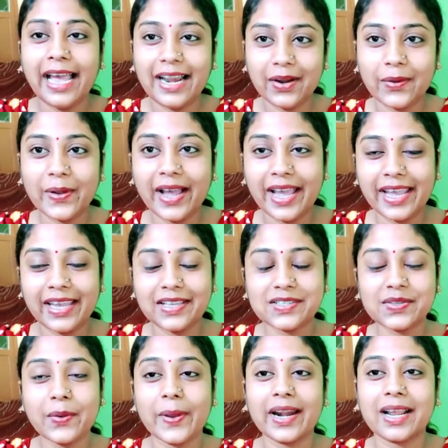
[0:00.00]
হ্যালো
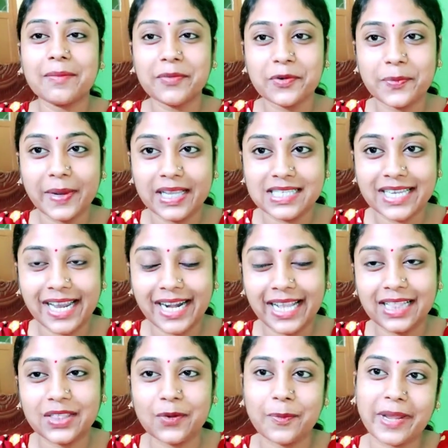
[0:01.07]
গাইজ ওয়েলকাম টু মাই
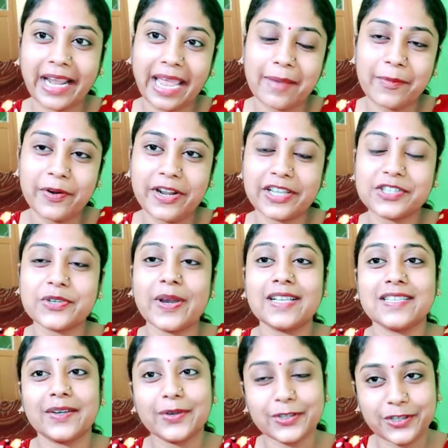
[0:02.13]
চ্যানেল তোমরা কেমন আছো
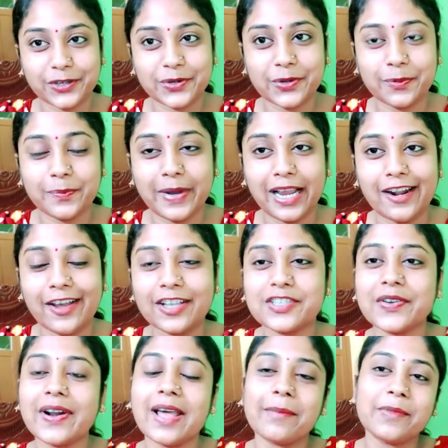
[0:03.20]
আশা করছি খুব ভালো
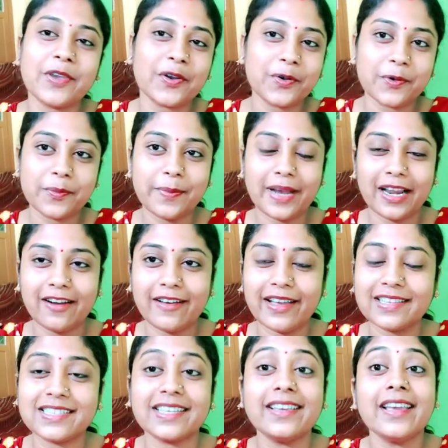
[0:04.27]
আছো আর আমিও খুব ভালো
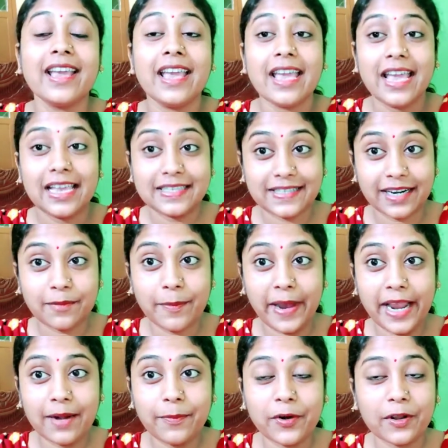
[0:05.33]
আছি হ্যাশট্যাগ
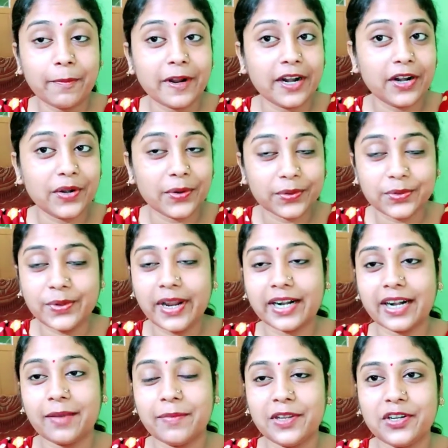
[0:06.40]
পায়াল পরিবারের নতুন
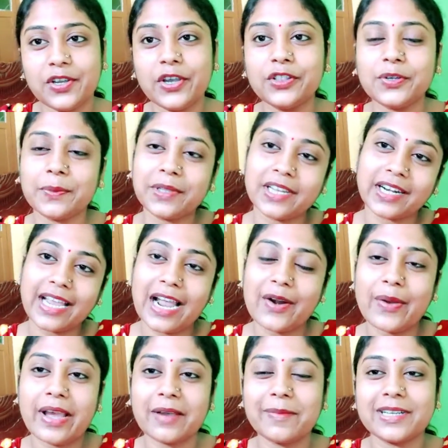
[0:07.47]
একটা ভিডিওই তোমাদেরকে
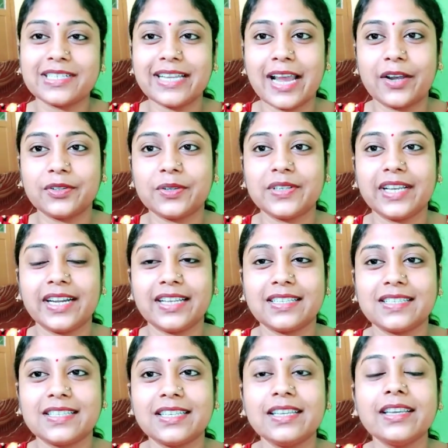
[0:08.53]
আরও একবার স্বাগত
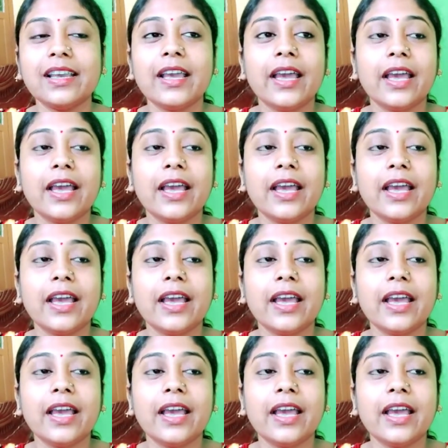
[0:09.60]
জানাচ্ছি